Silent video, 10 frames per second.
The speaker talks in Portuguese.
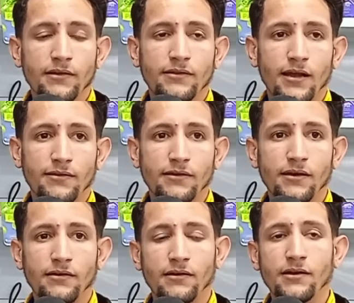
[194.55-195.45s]

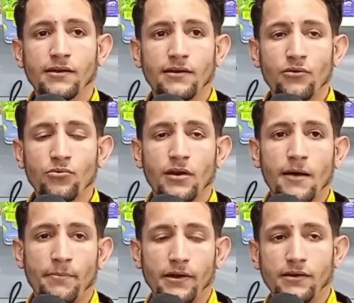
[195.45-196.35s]
trazer e
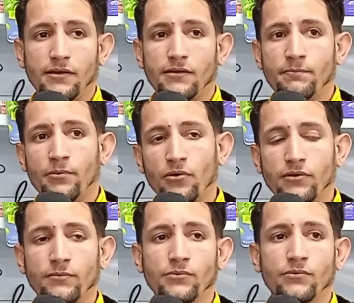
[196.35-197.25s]
calcular para que esse
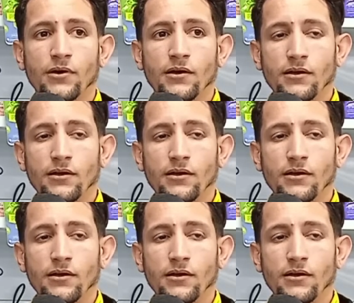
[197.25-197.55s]
próximo,